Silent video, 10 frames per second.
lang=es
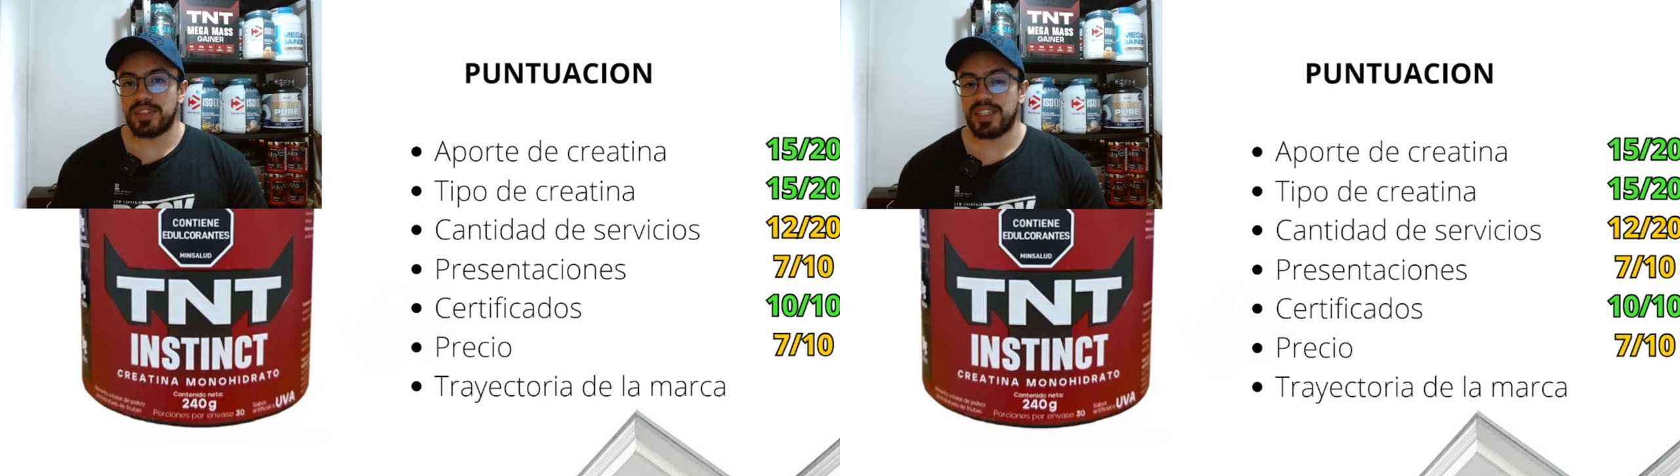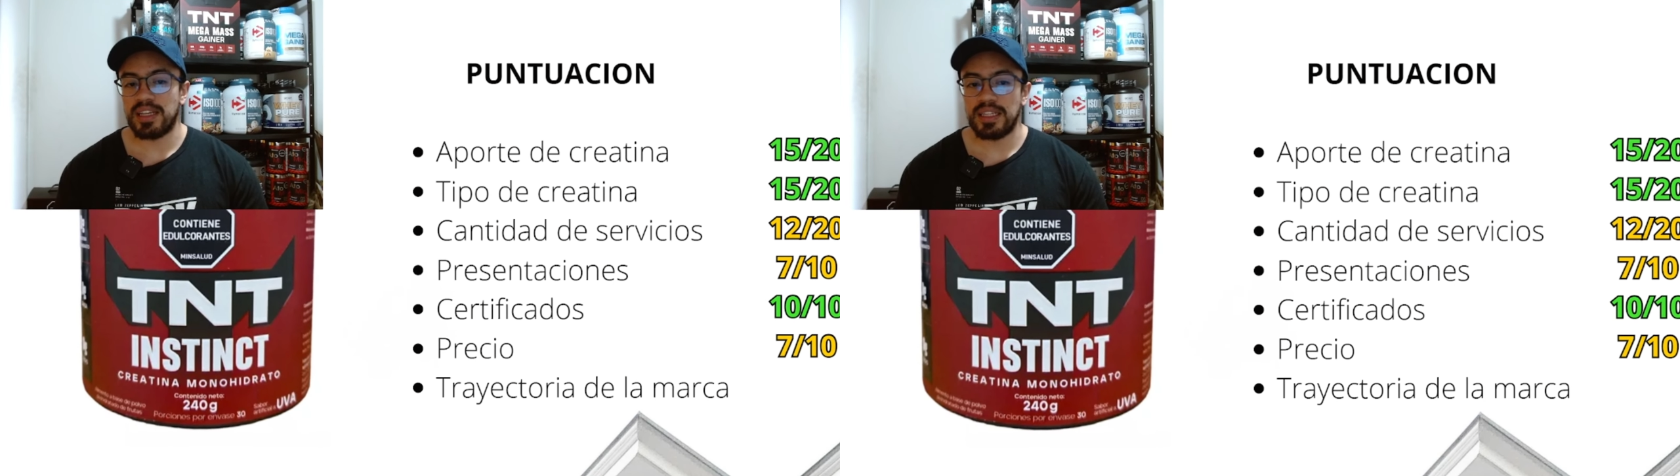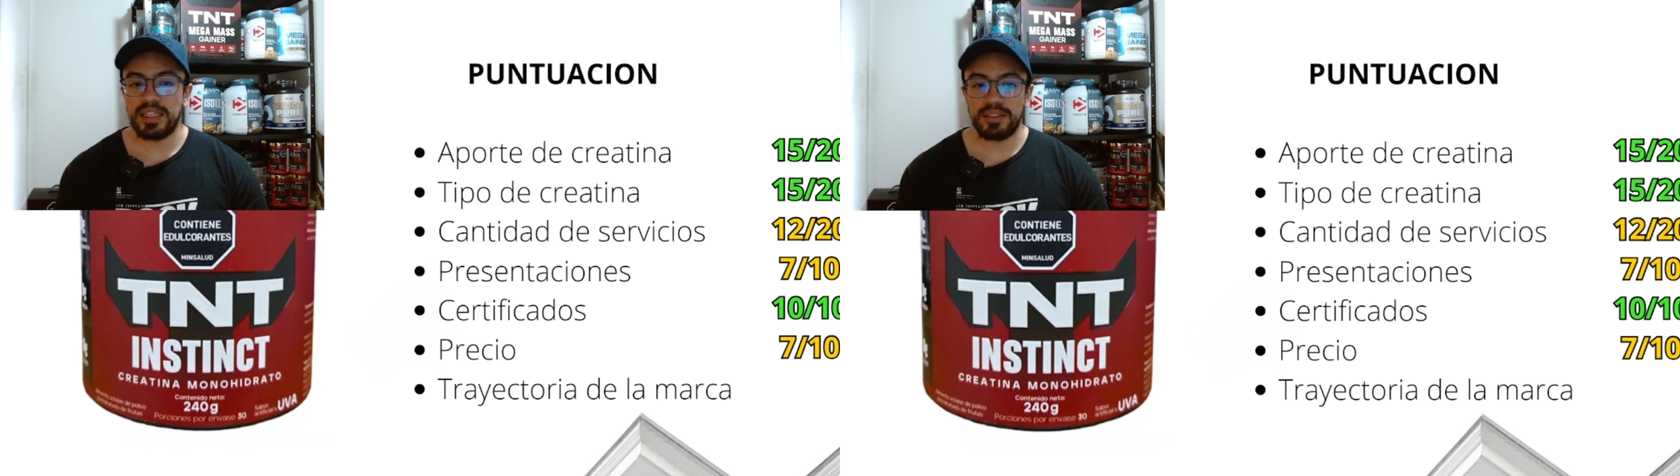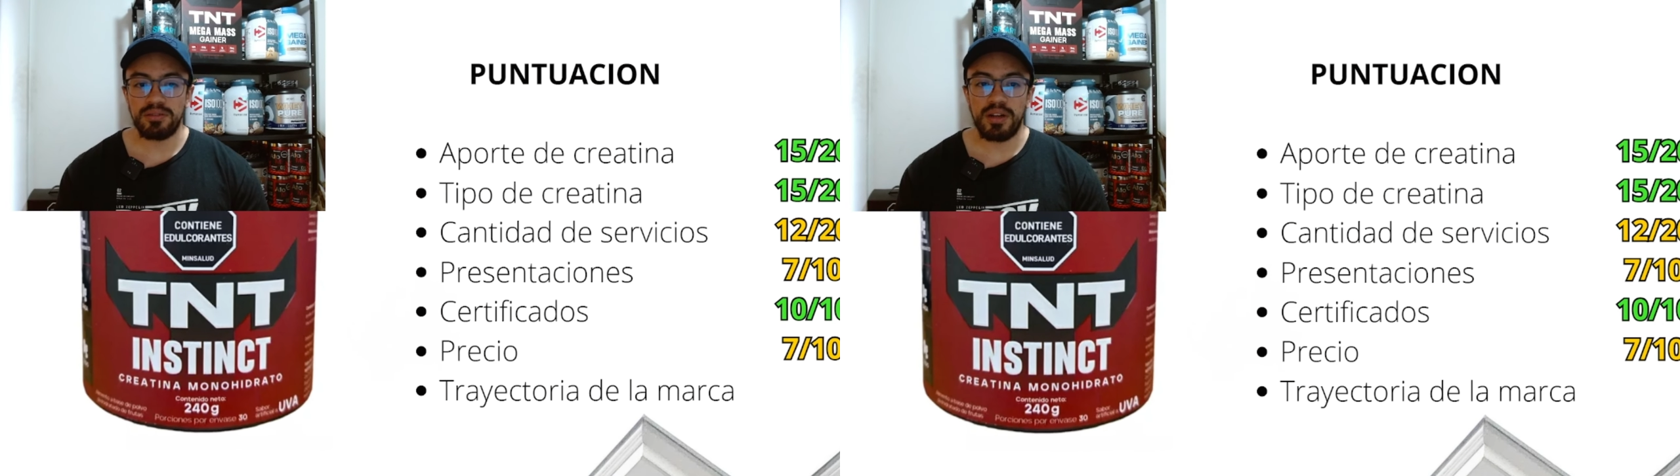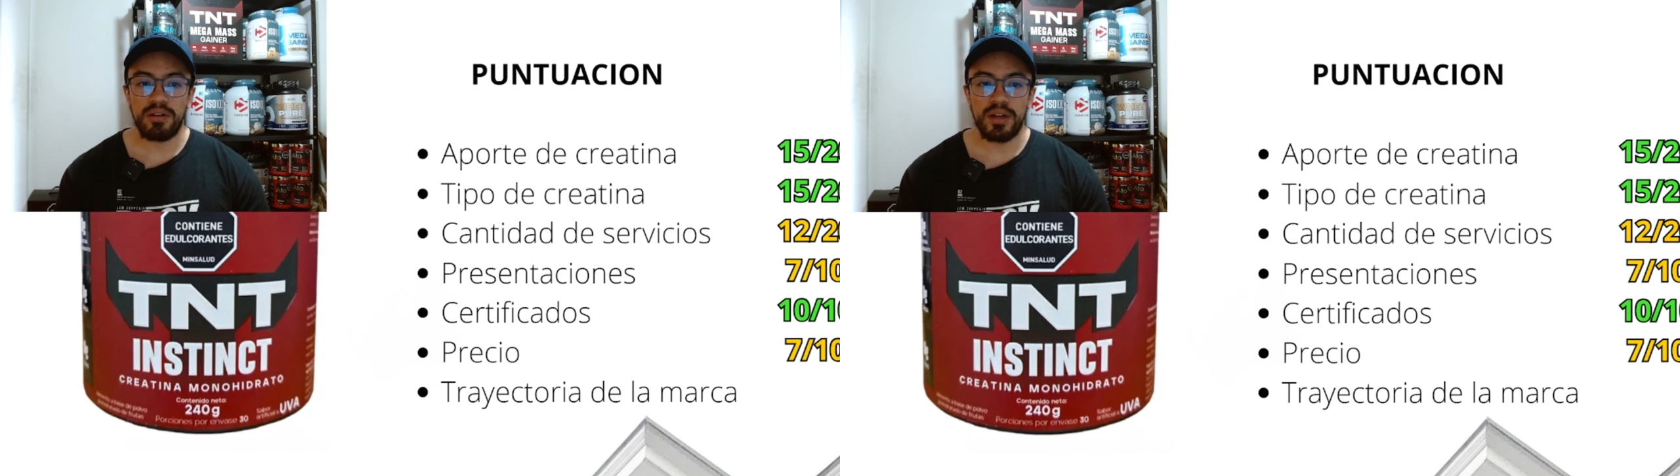TNT es
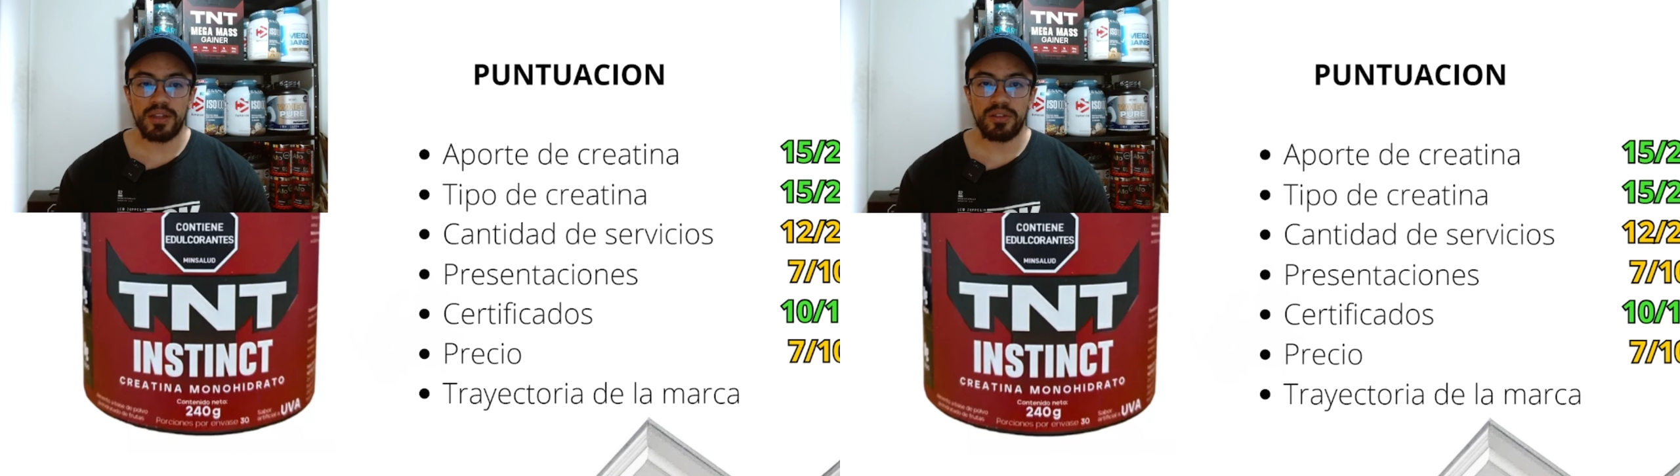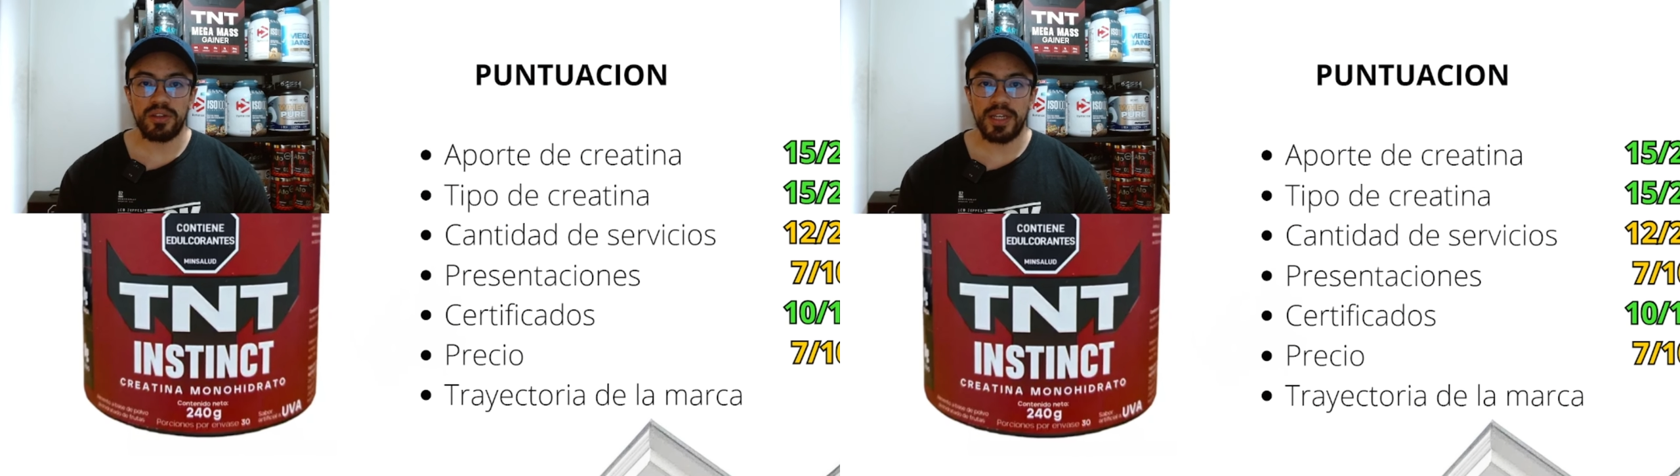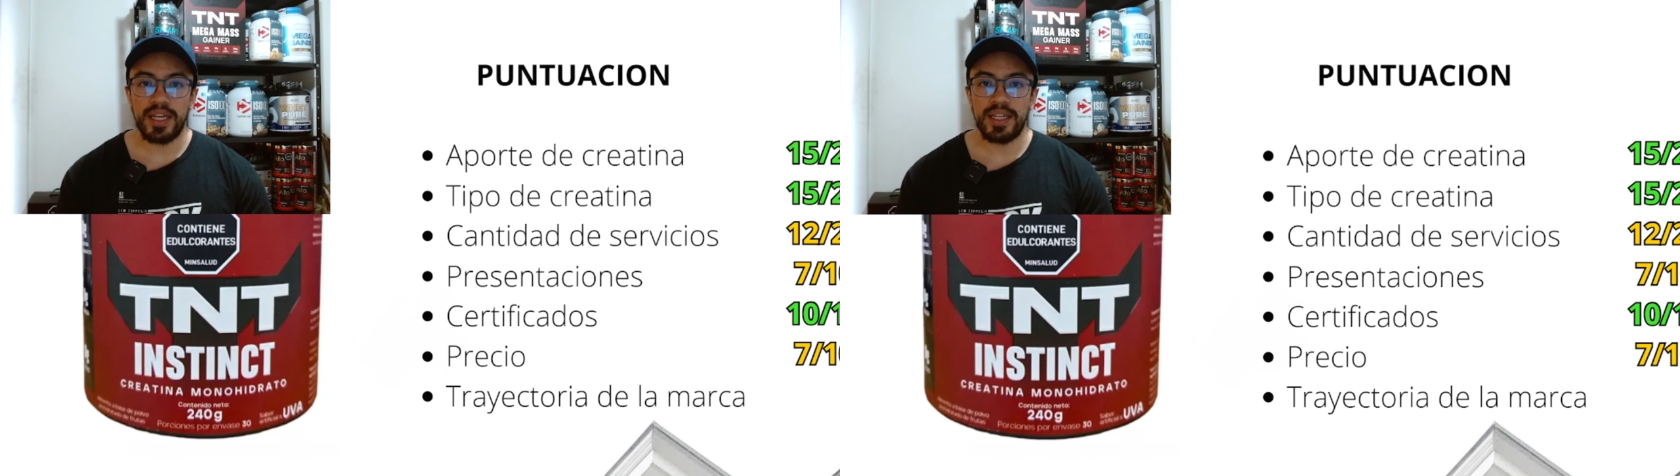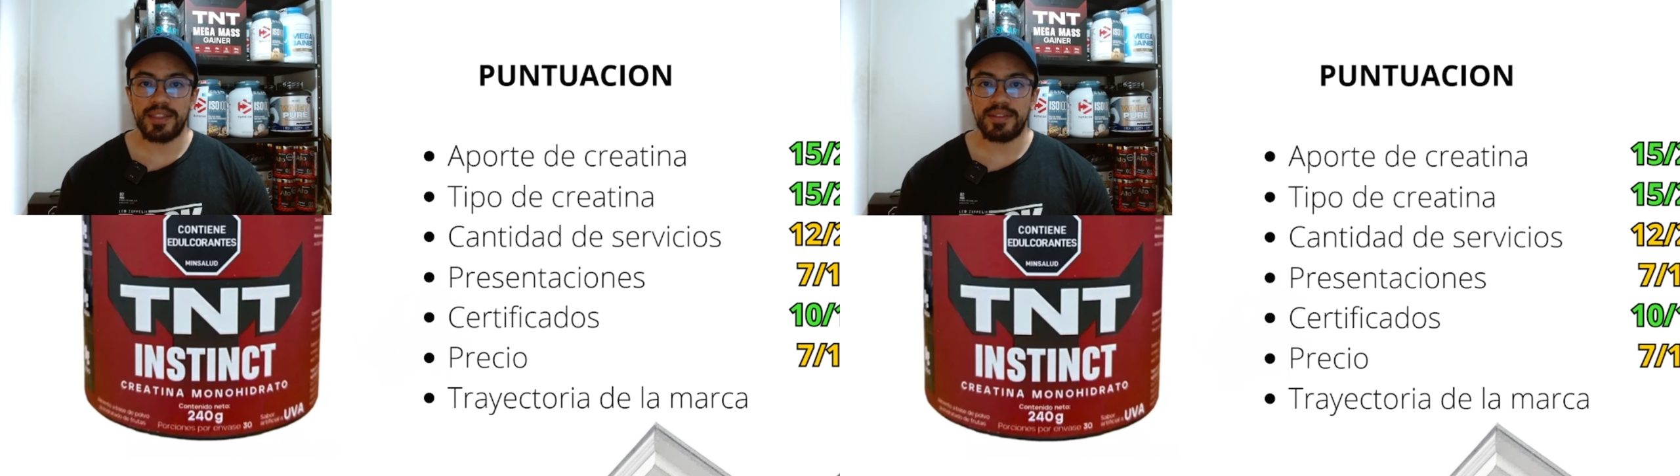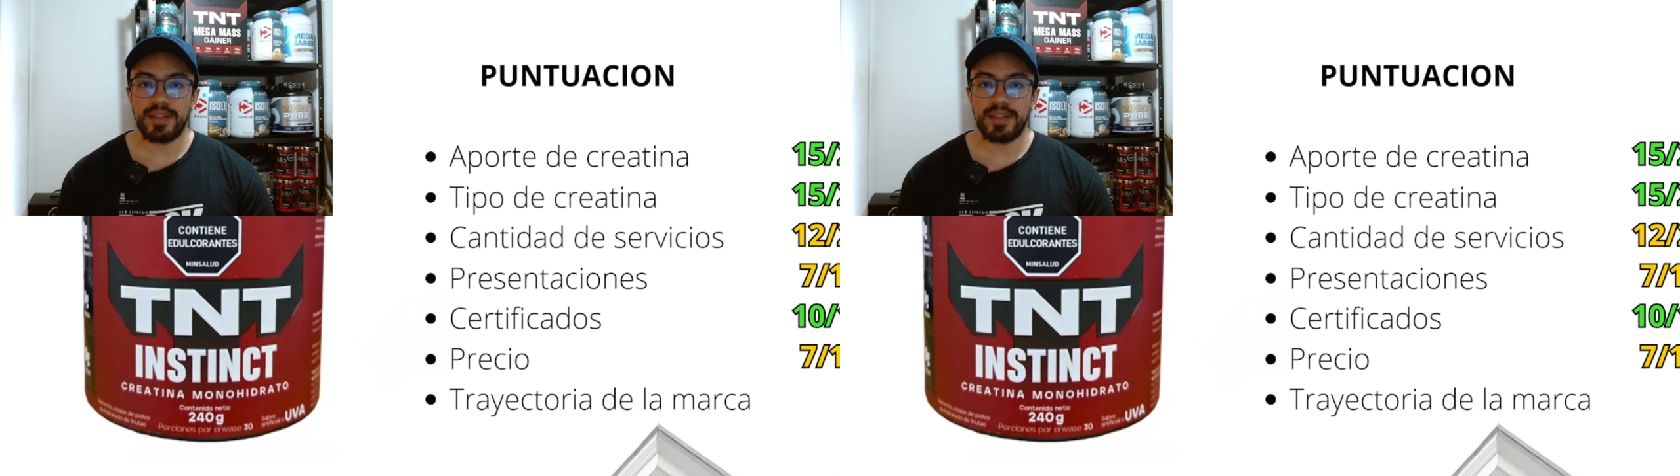un laboratorio que